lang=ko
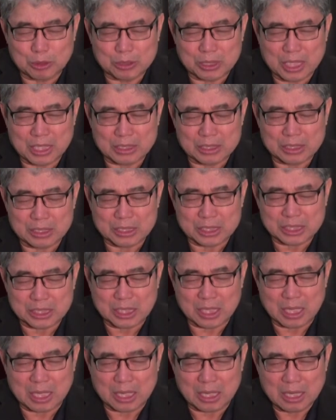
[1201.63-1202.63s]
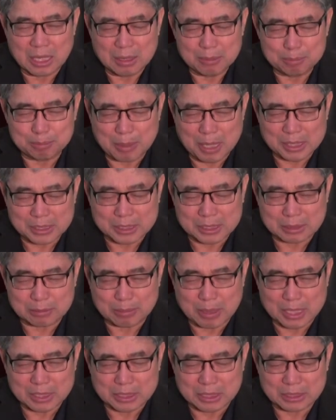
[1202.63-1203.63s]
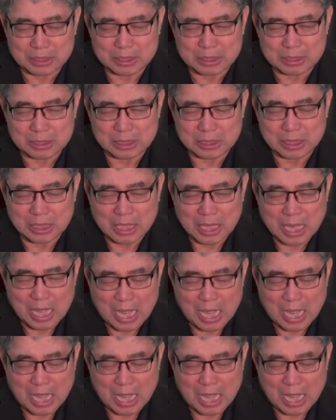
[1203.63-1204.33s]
된 것이라 말씀하셨으니